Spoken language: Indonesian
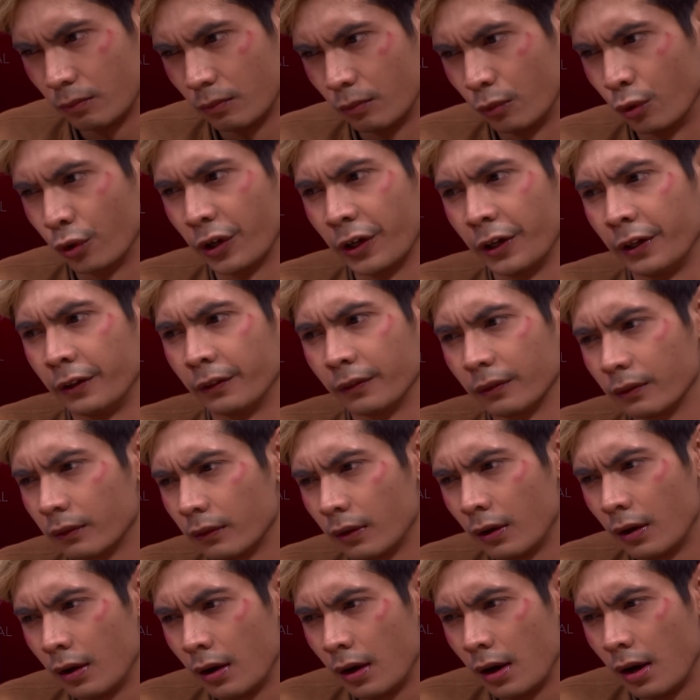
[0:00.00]
Mungkin.
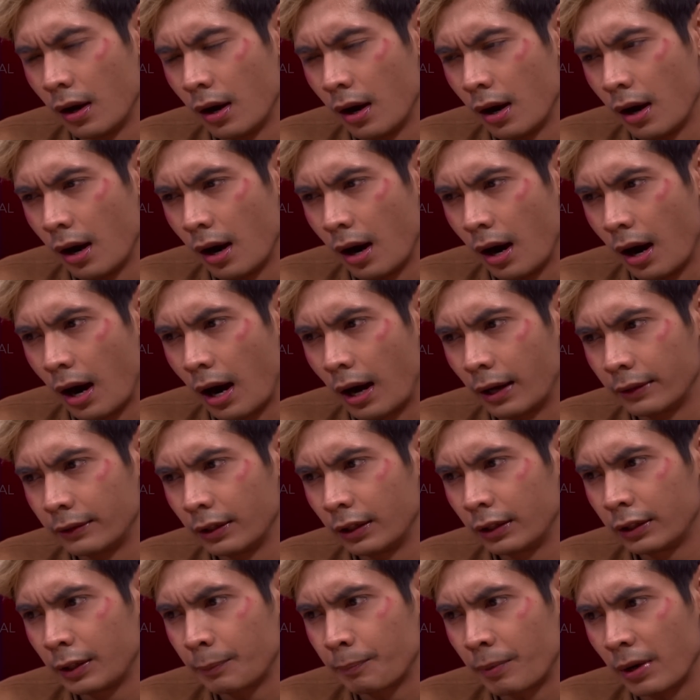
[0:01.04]

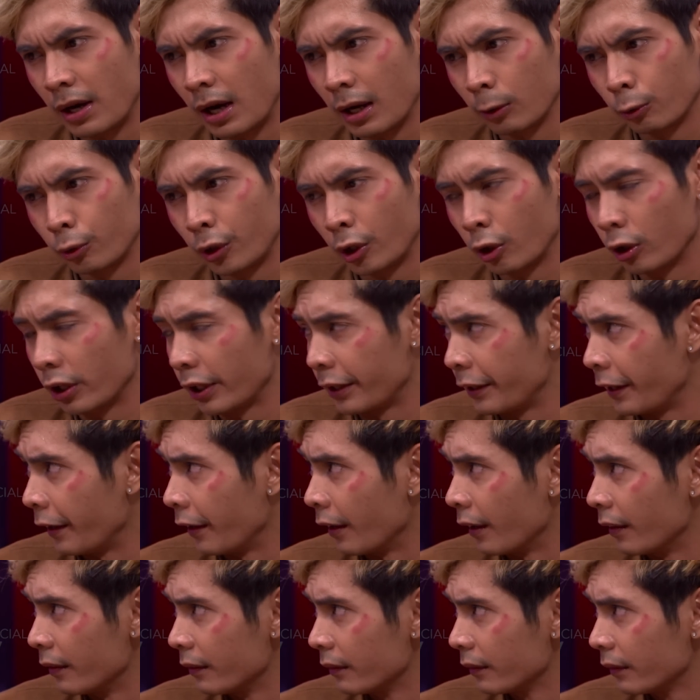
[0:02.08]
Adel dipengaruhi oleh
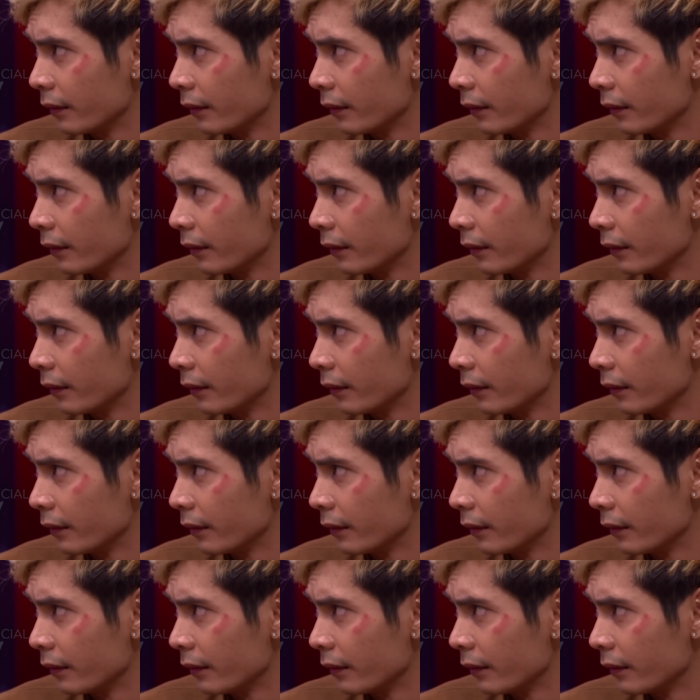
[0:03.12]
Dean.